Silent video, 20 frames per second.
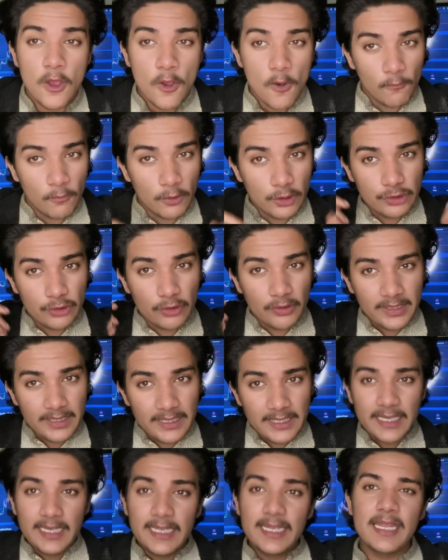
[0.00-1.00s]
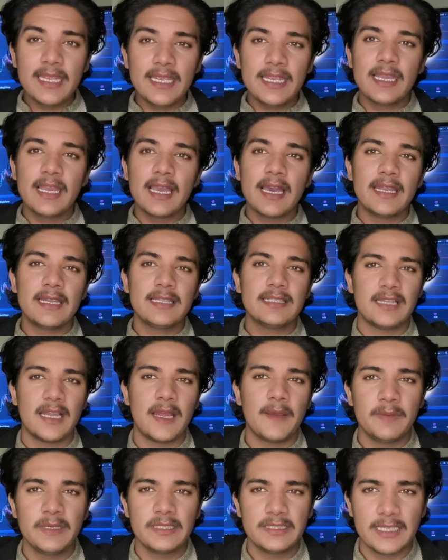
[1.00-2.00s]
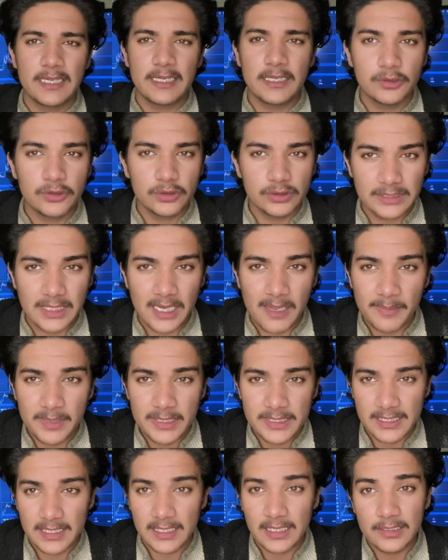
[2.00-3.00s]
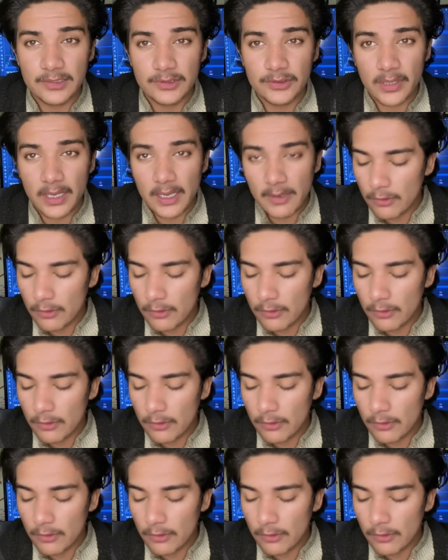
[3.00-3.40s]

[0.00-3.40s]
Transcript: वो ज्वाइन ही नहीं कर रहे इस्लामिक चैनल तो इस्लामिक चैनल जो है